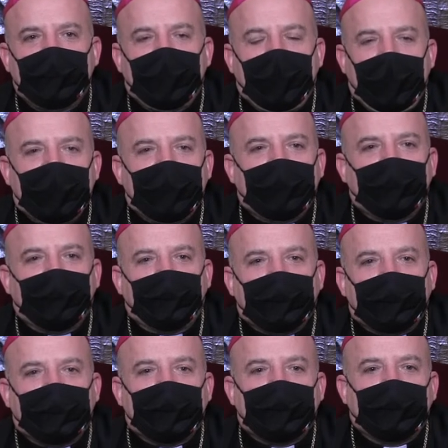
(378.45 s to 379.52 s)
anche
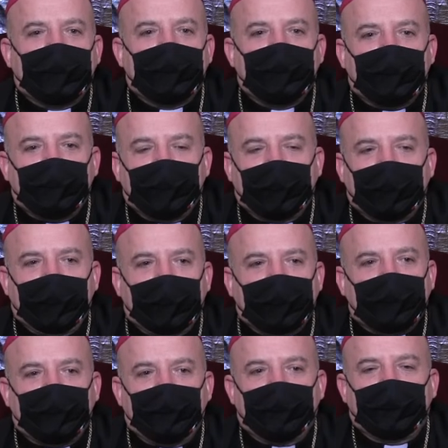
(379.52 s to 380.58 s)
questa stagione della
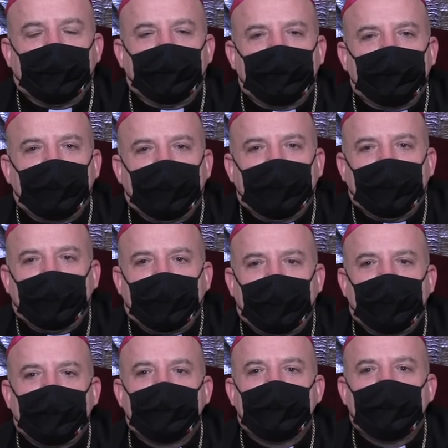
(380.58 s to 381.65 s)
storia
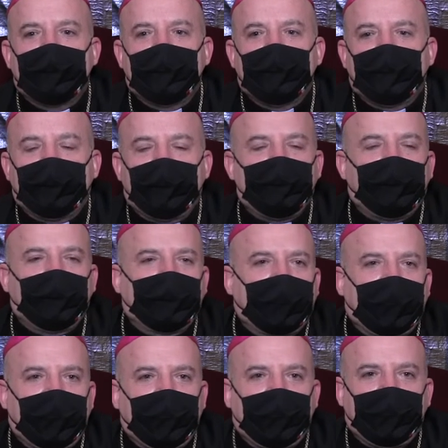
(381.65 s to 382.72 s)
dell'umanità non
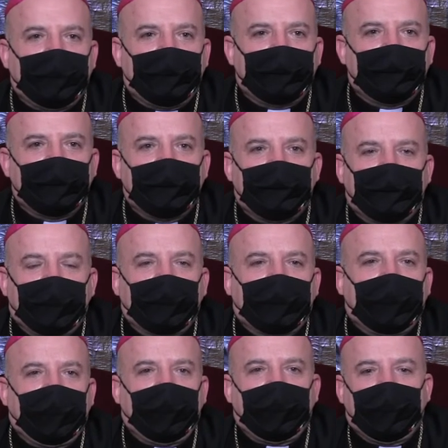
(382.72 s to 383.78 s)
potrà
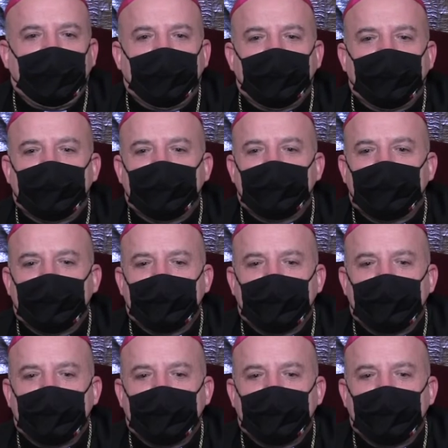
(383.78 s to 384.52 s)
portare